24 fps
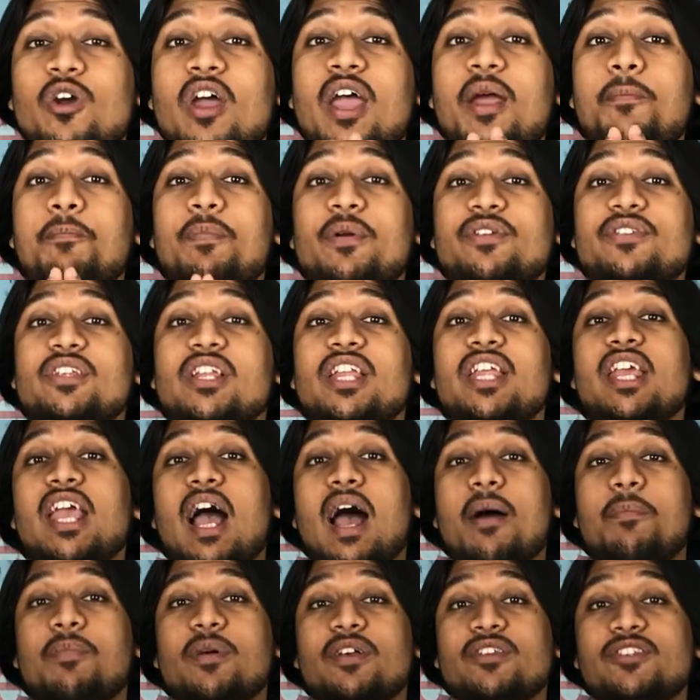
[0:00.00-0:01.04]
जो है पर्सनली
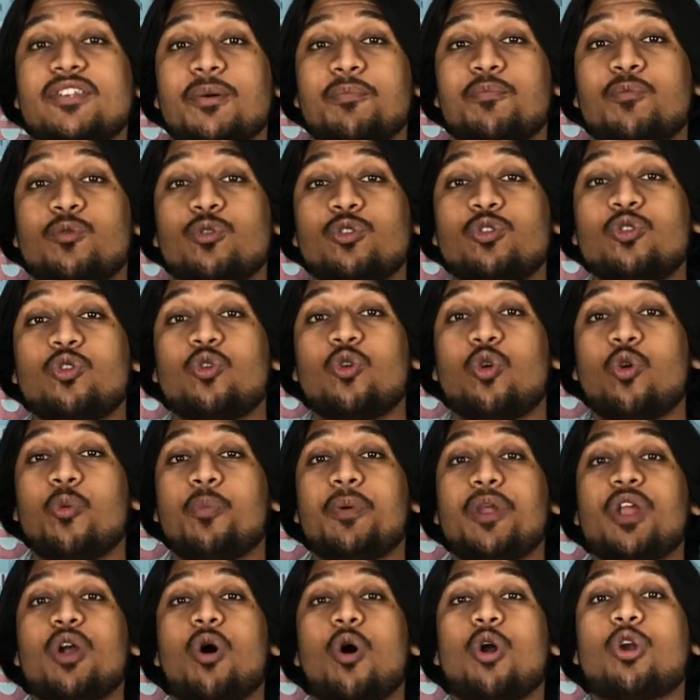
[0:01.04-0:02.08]
आपका सब कुछ
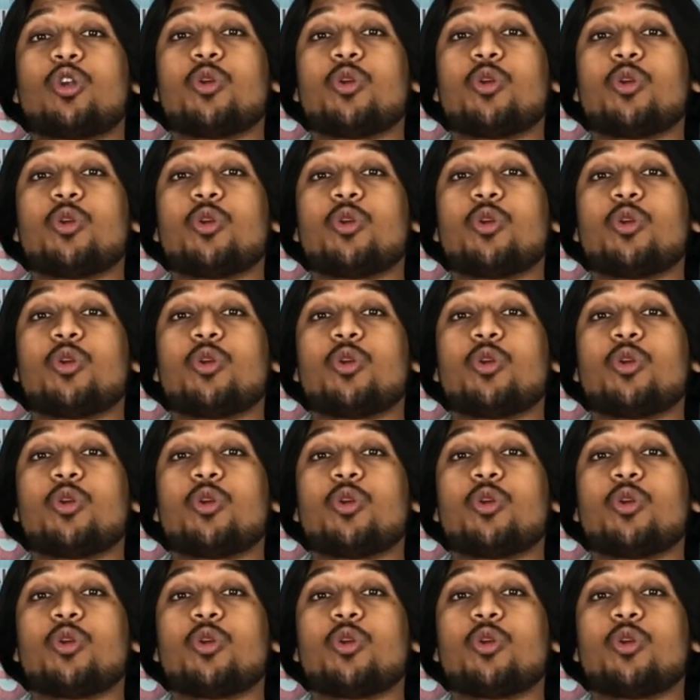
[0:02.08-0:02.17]
ग्रुपिंग